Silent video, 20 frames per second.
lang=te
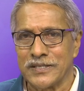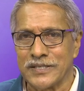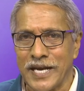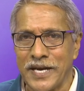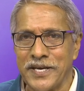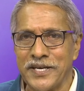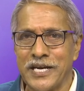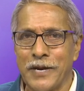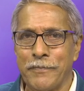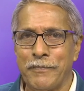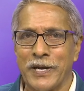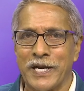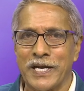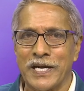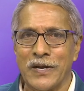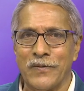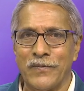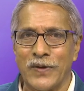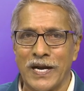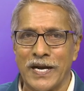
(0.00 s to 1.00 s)
సంఖ్య
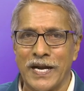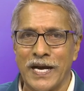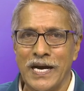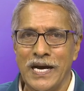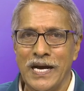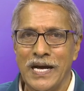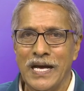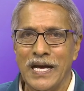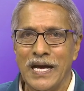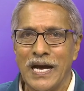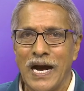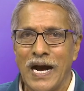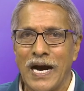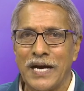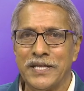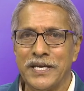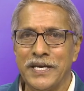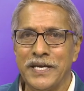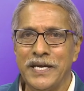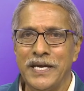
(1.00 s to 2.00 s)
పెరగడం వలన
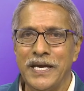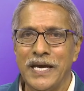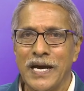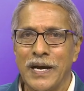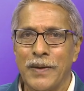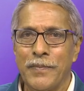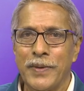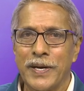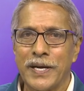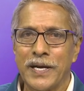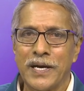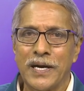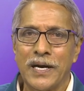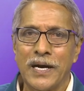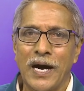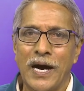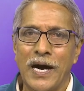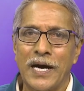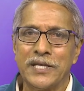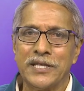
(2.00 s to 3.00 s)
అది మన
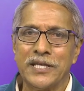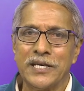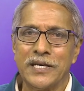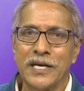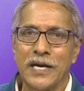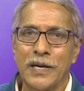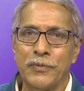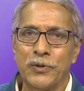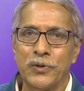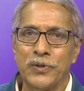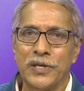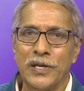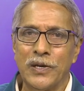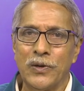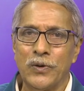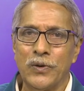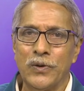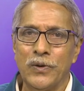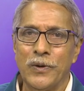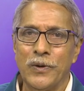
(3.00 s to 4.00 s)
ఆర్థిక అభివృద్ధిలో